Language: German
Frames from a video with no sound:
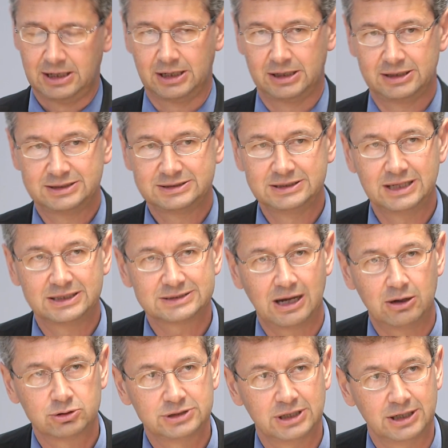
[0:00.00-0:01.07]
äh, dass sie das
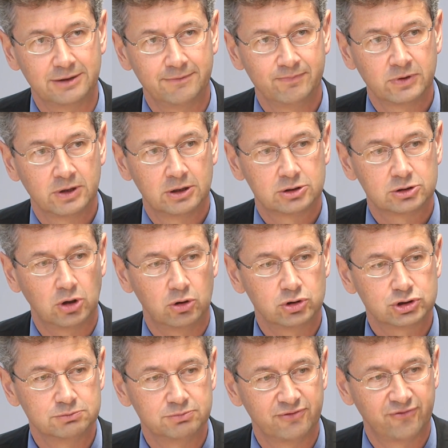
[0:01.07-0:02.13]
auch der
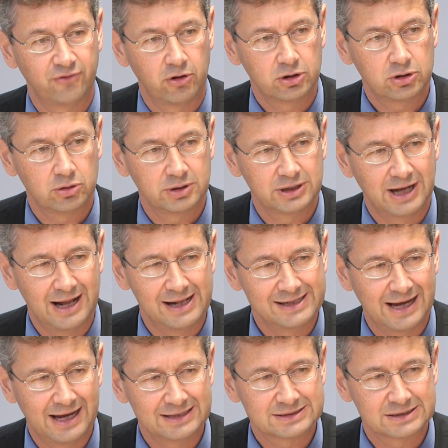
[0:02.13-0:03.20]
deutschen Bevölkerung in allen
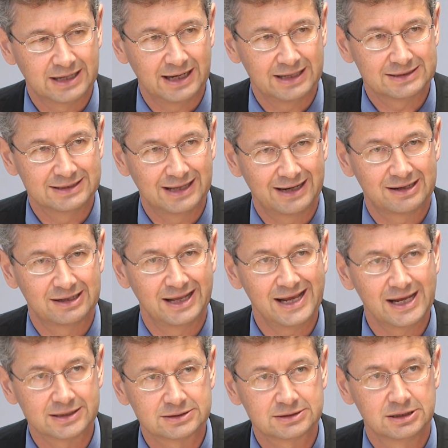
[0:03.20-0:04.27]
Einzelheiten
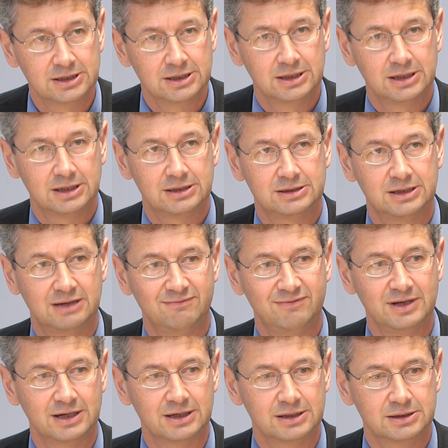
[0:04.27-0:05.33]
erklärt. Denn
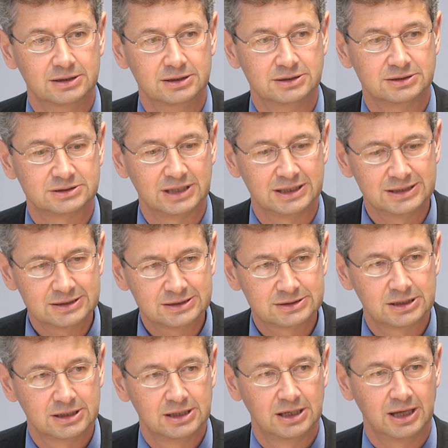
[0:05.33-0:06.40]
wir
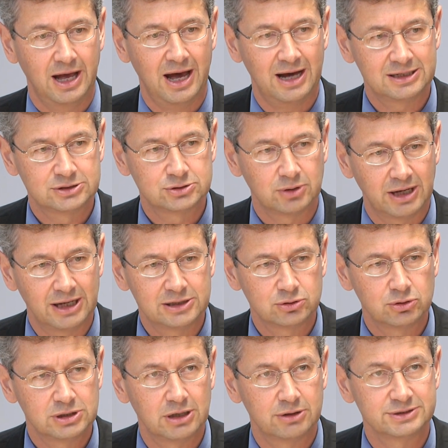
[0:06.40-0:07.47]
sind aktuell
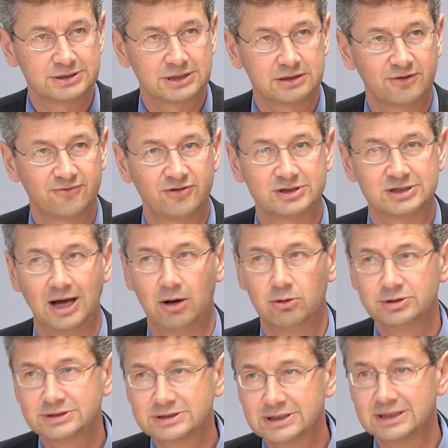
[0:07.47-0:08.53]
durchaus in einer
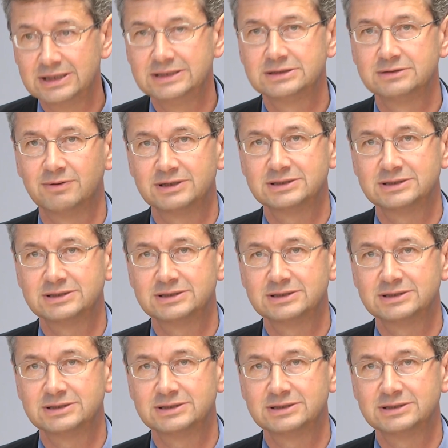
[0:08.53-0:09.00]
Vertrauenskrise,